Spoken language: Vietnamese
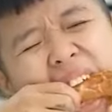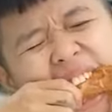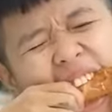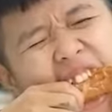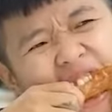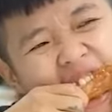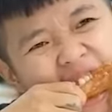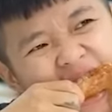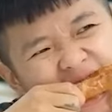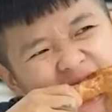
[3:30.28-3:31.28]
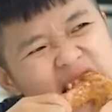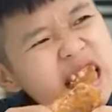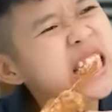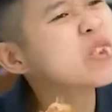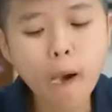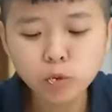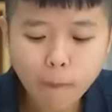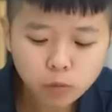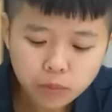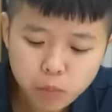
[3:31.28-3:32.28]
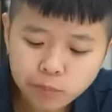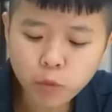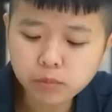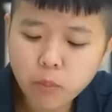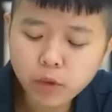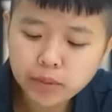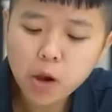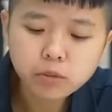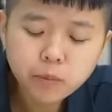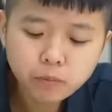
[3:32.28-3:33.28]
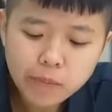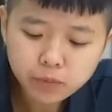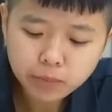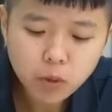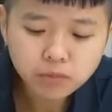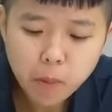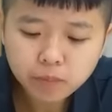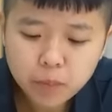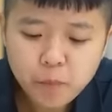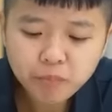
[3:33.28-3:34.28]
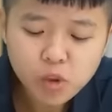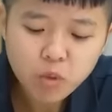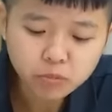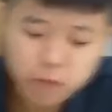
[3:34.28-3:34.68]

thứ này đều có mùi vị y hệt nhau nên là không thể ăn nhiều được. Gọi là đồ ăn vặt thì hơi điều đấy.